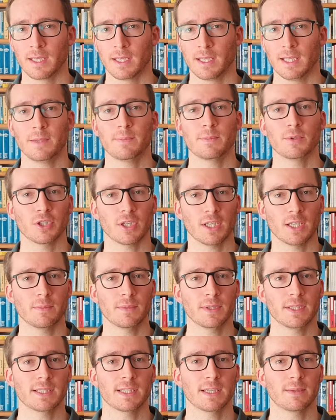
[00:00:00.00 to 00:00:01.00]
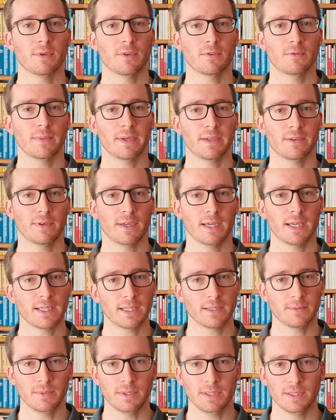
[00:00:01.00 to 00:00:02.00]
Ich beschränke mich jetzt aber auf mein
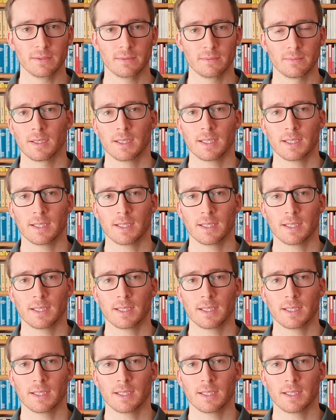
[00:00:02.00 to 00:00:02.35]
Fachgebiet.